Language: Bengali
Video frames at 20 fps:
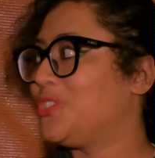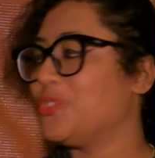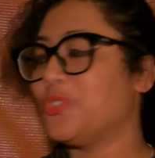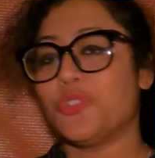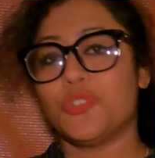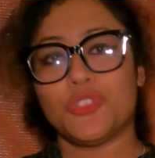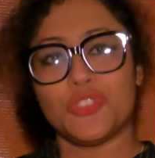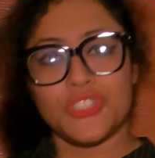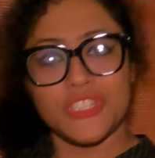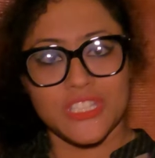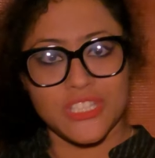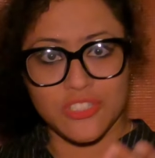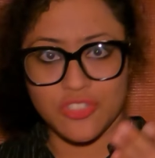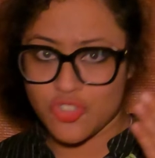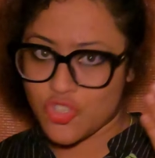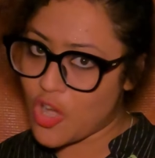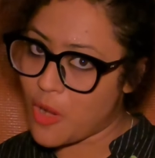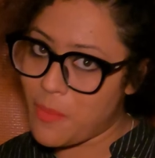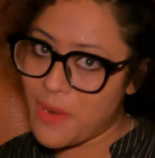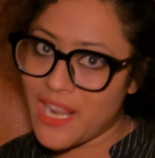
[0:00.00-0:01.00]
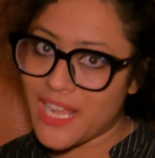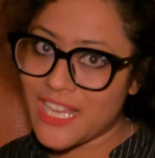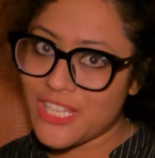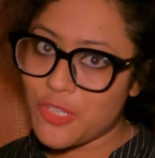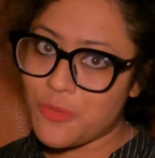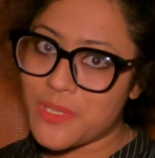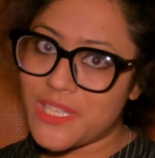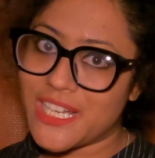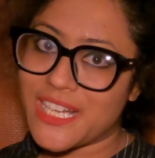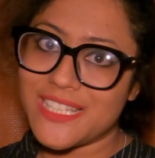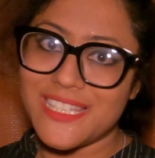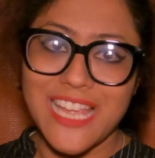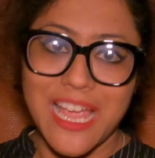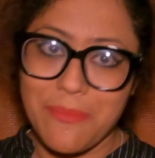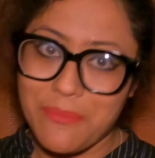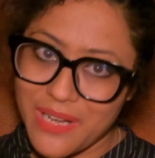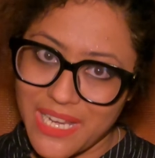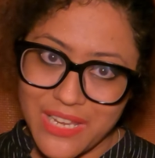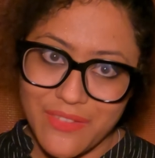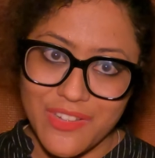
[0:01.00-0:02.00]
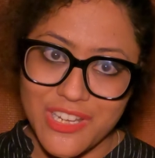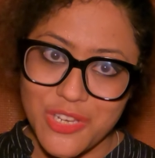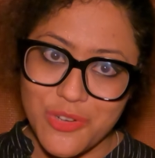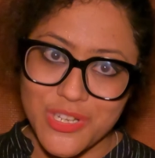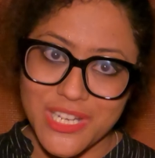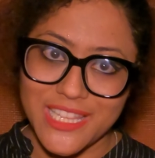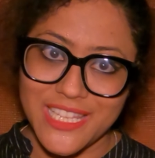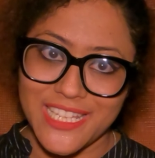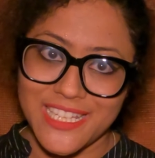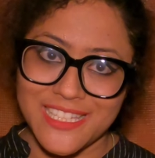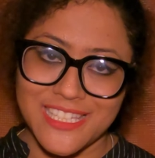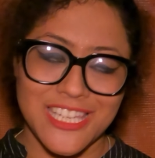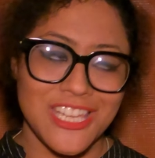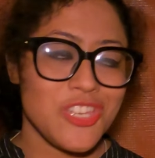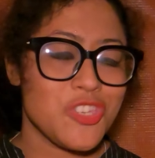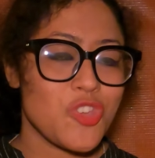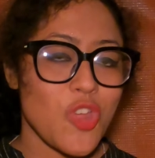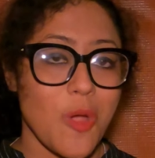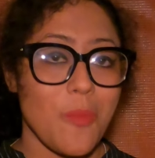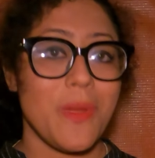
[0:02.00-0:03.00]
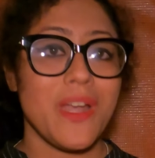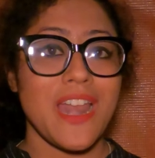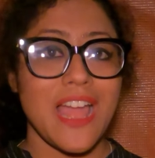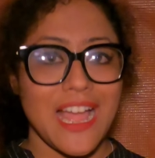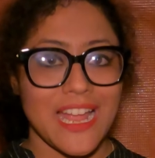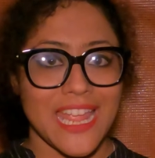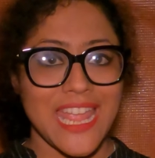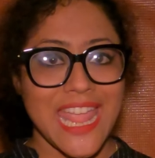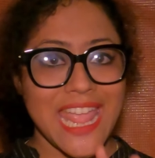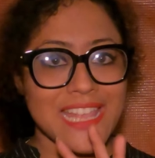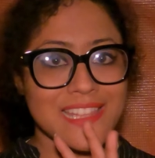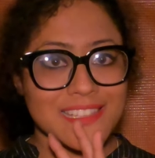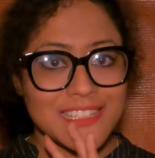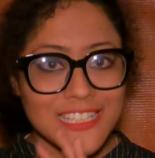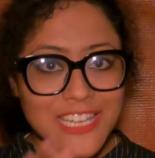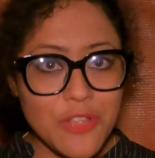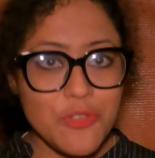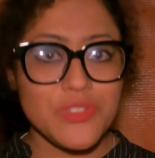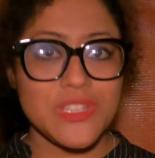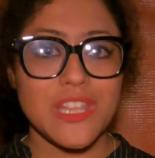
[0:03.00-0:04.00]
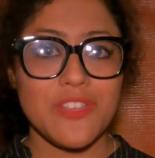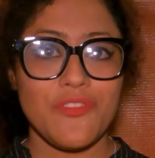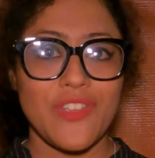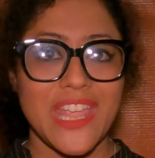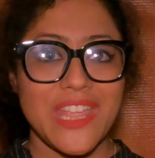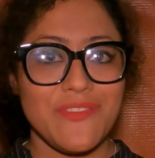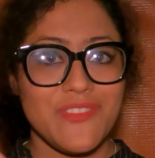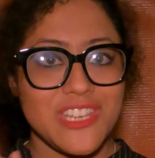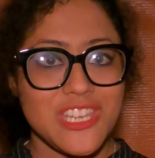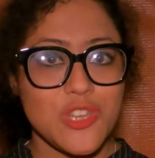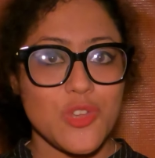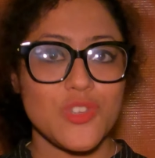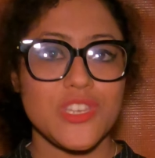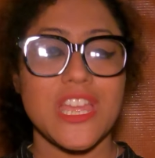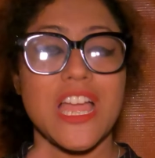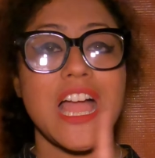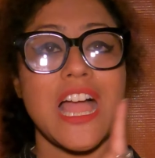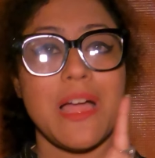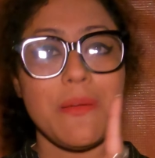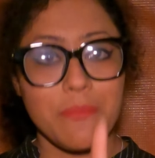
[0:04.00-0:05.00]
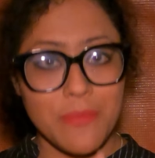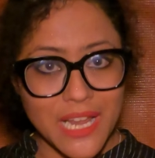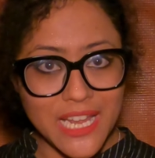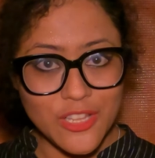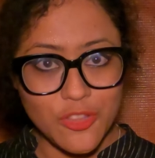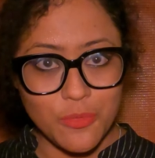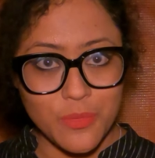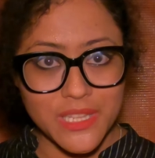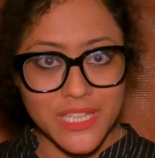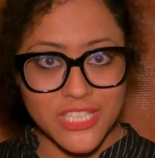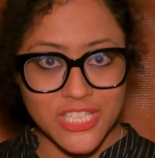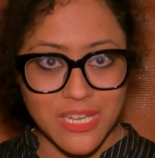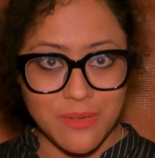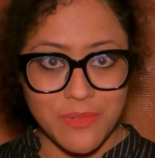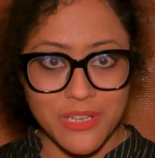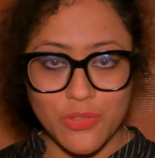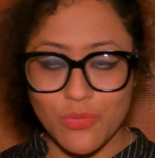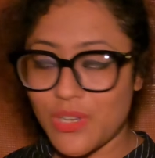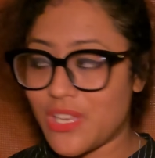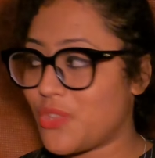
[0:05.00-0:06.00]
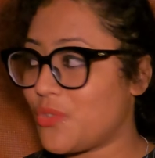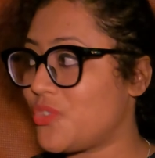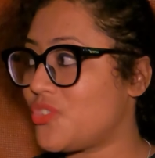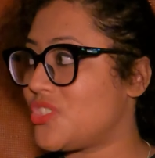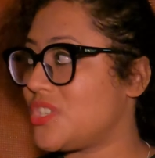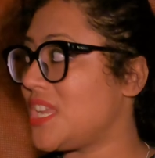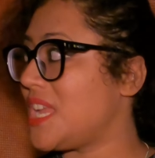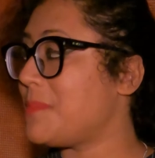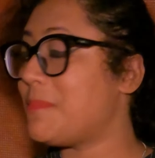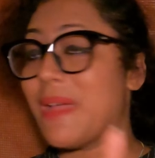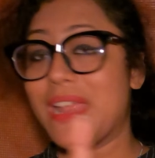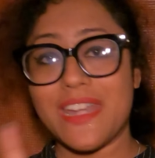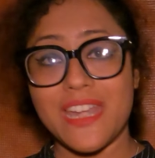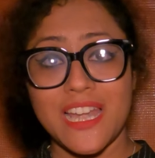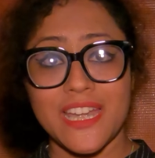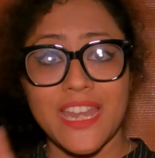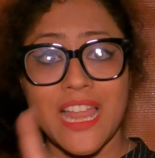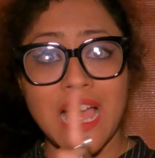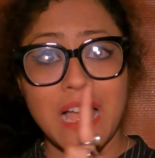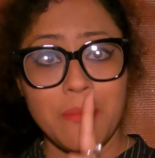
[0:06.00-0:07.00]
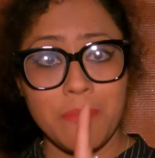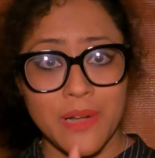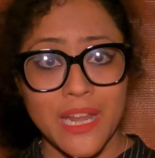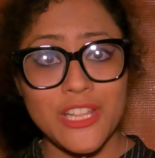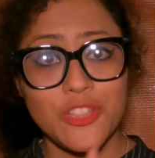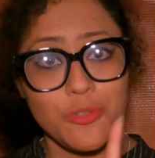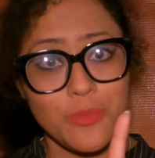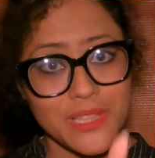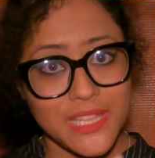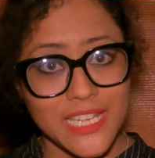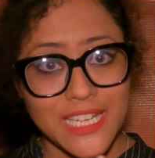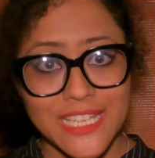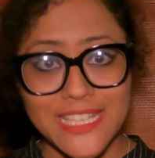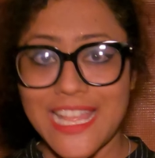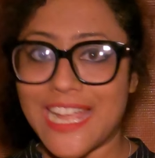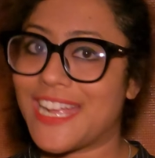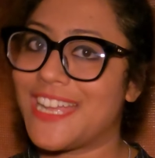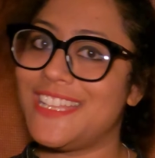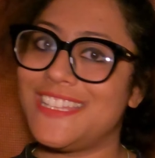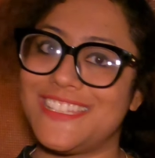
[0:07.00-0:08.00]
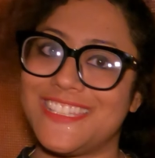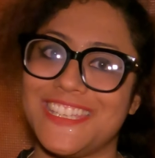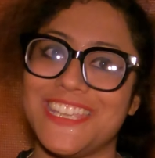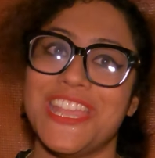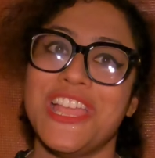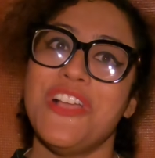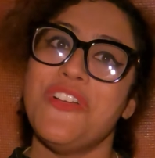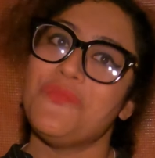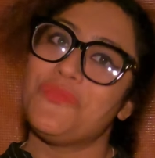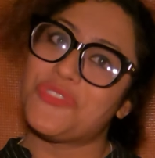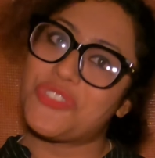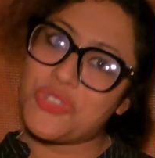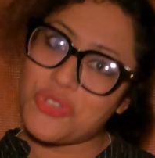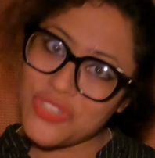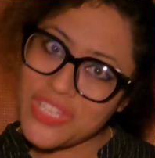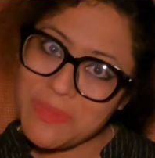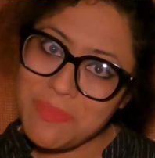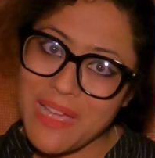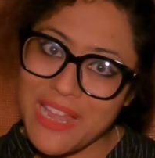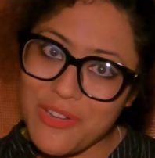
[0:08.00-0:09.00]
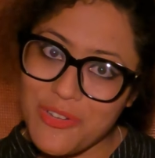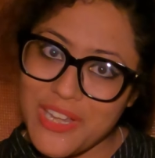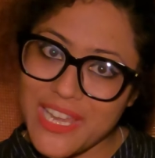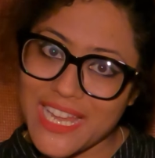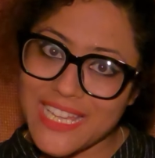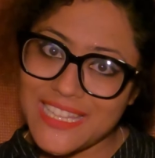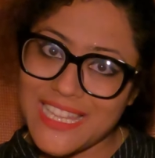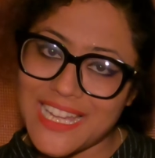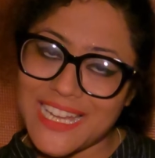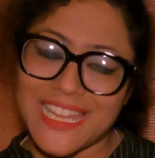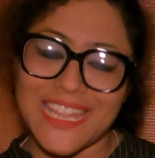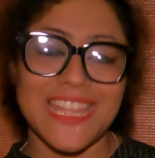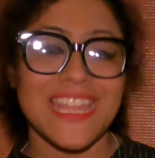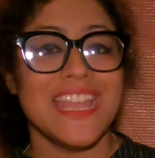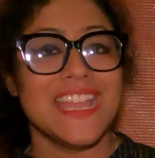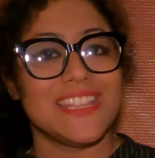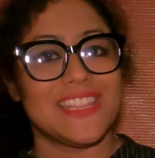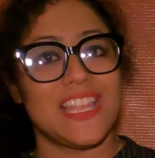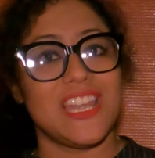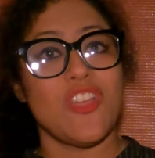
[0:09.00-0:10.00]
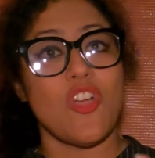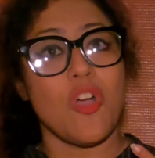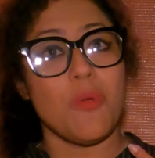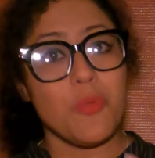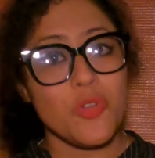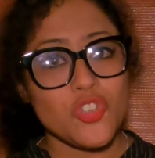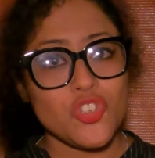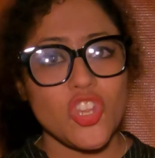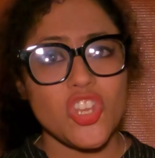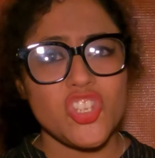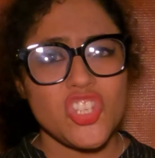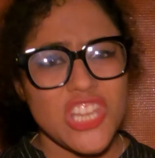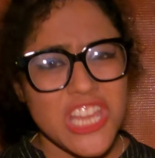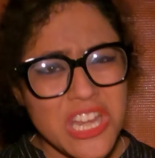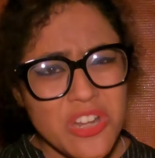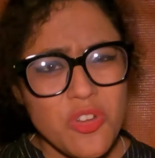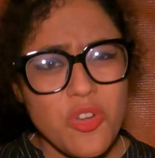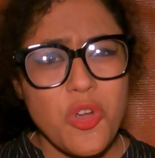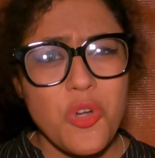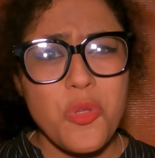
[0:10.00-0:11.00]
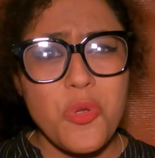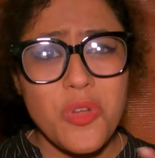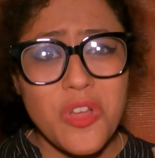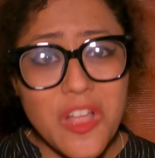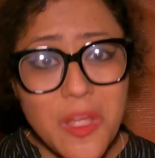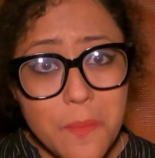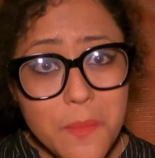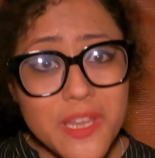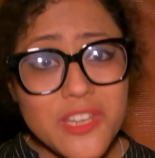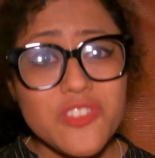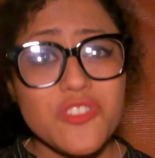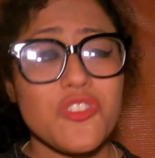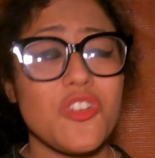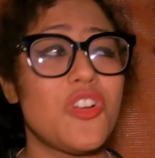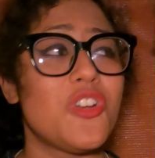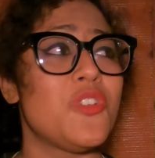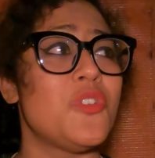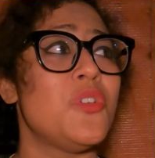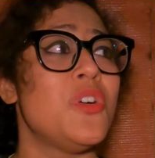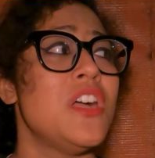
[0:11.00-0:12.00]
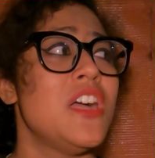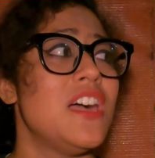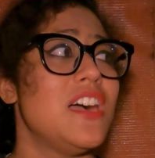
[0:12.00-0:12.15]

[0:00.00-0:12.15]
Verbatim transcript: তো সবার আগে তোমাদের কাছে আমরা এই ভিডিওটা দিচ্ছি সবার আগে এক্সক্লুসিভ এই ভিডিওটা আমরাই তোমাদের সামনে তুলে ধরছি এই প্যান্ডেলটা আমরাই তোমাদেরকে দেখাচ্ছি যদি ভালো লেগে থাকে তাহলে অবশ্যই শেয়ার করো কমেন্ট করো